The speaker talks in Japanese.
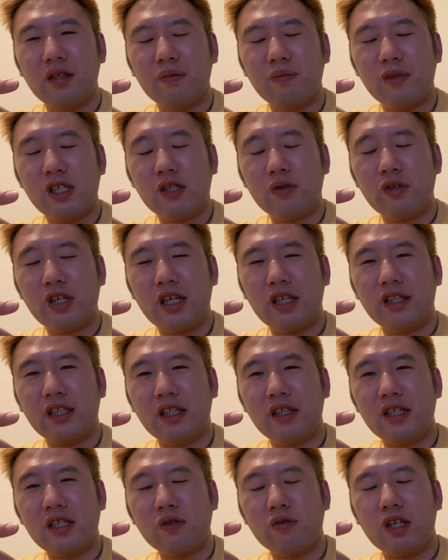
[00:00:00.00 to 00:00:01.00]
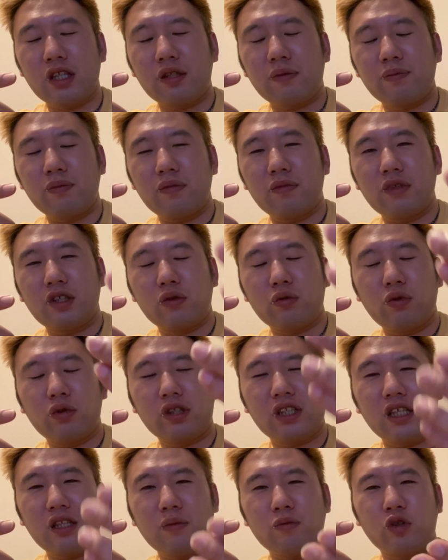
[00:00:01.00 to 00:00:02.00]
ミソリアンなんだそれやって、こう
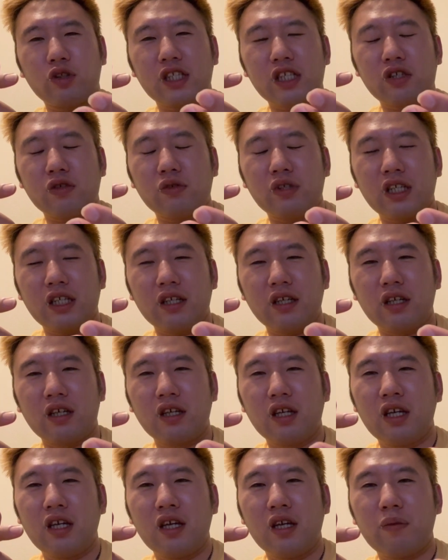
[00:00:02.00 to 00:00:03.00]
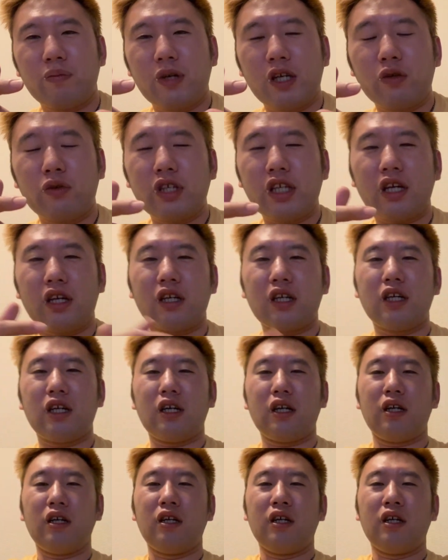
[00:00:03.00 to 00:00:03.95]
手に持った瞬間、ペロリアンが